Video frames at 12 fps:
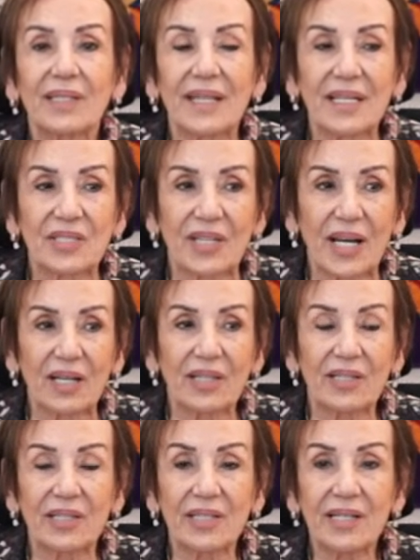
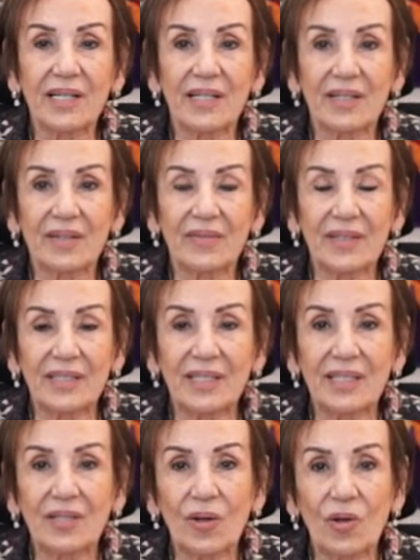tezgahları ve
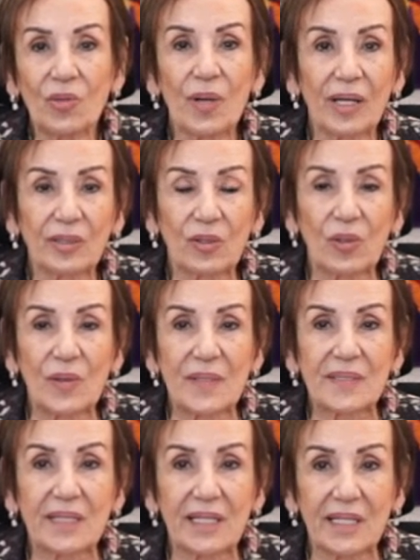de örme
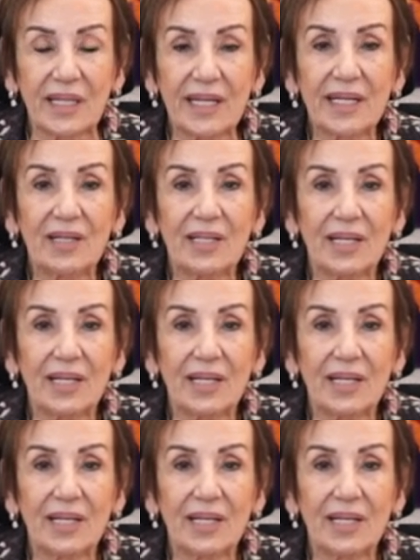atölyesinde yine